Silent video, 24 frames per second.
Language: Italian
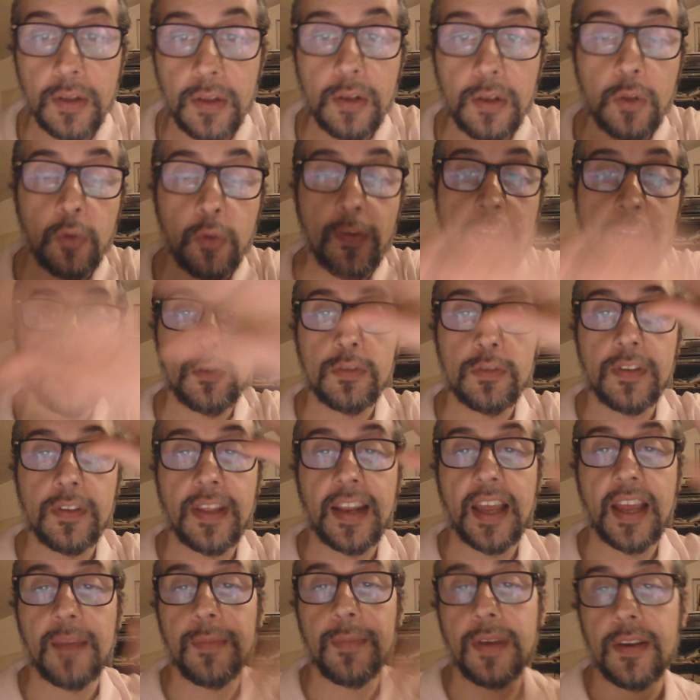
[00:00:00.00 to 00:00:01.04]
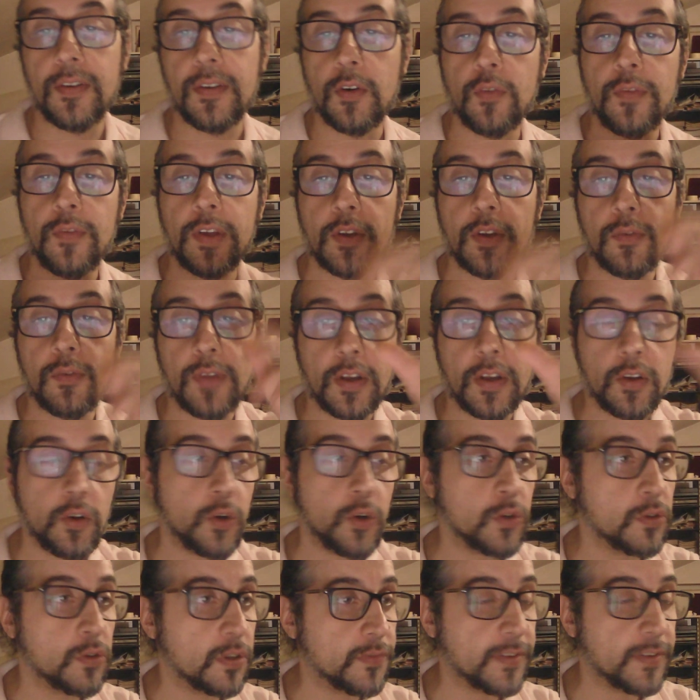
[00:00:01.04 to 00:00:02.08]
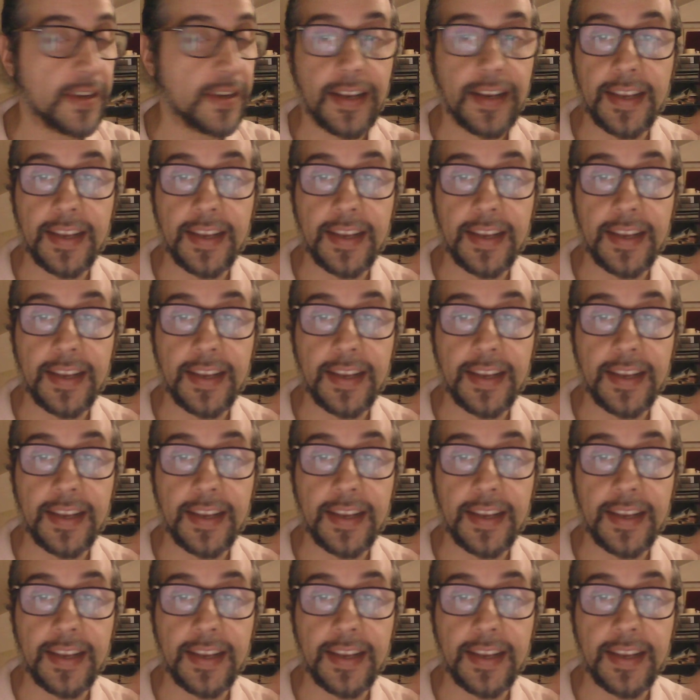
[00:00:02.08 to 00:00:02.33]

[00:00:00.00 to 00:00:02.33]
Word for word: la Juventus d'Arabia, ovvero un accordo fra